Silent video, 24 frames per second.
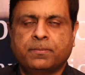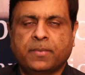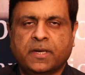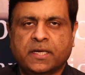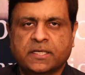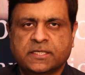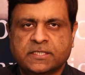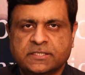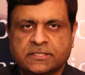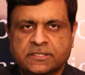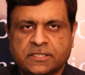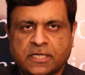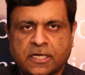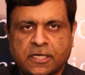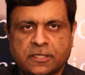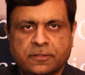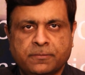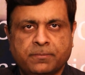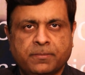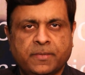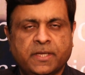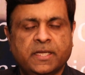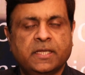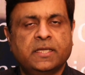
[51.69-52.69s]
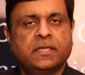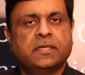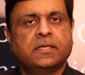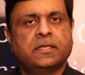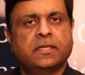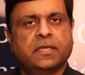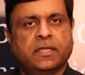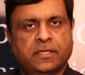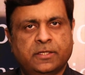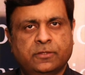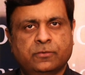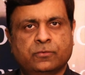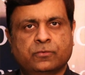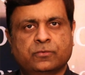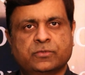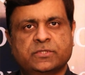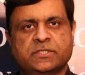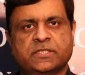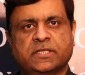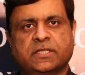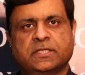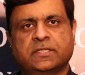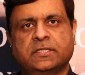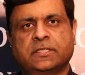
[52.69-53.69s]
पाकिस्तान में नहीं हो
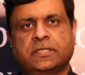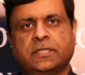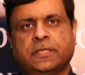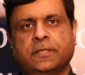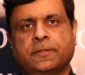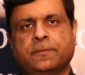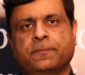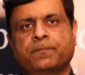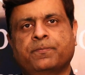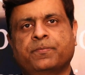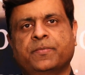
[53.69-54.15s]
सकती